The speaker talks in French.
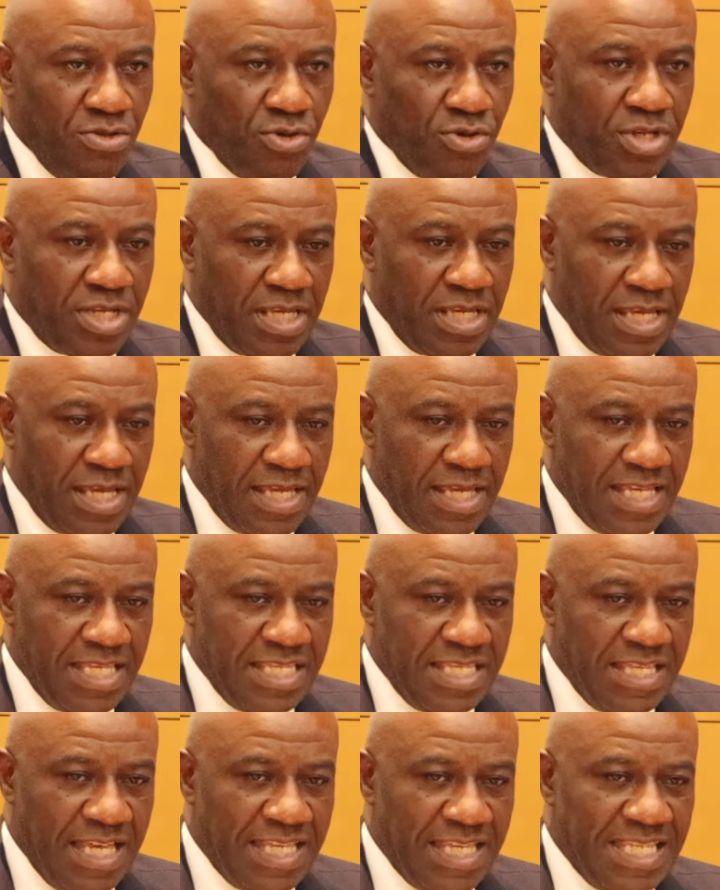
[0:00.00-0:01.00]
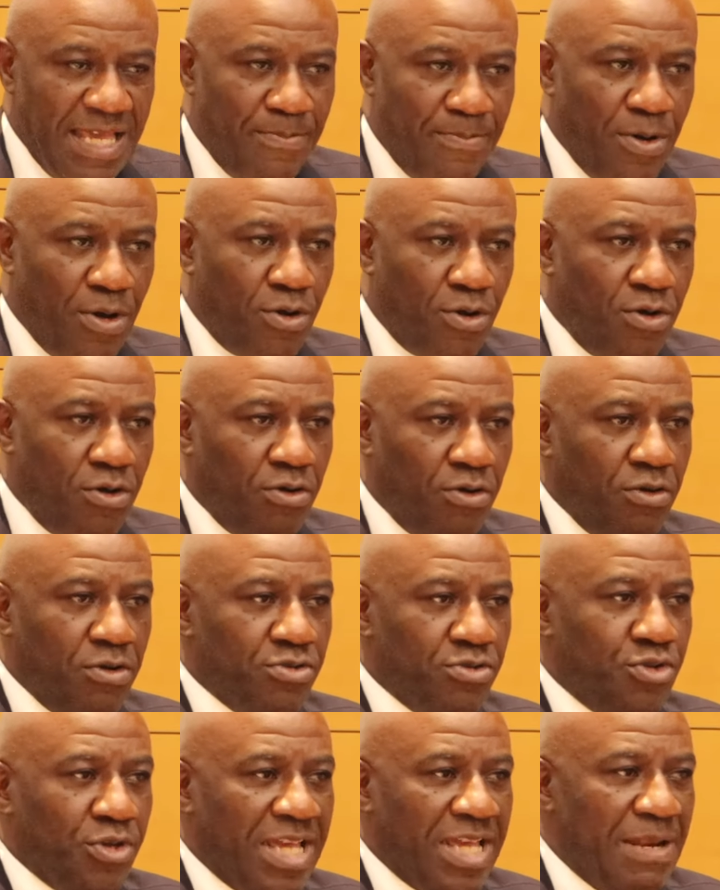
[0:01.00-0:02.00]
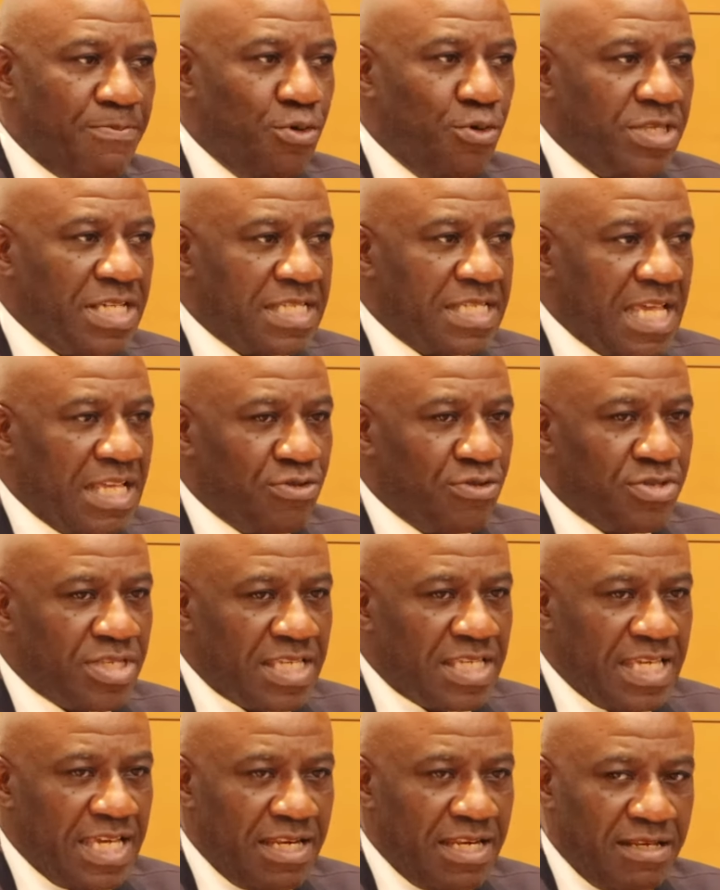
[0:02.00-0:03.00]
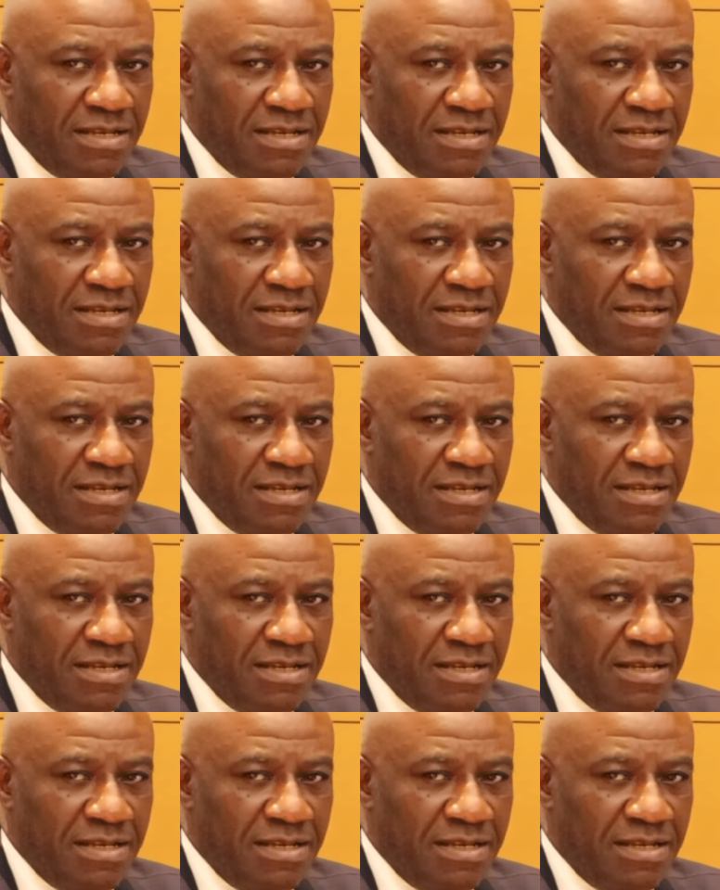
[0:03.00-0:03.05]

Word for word: aider, qui souhaitent venir participer avec nous, sont les bienvenus.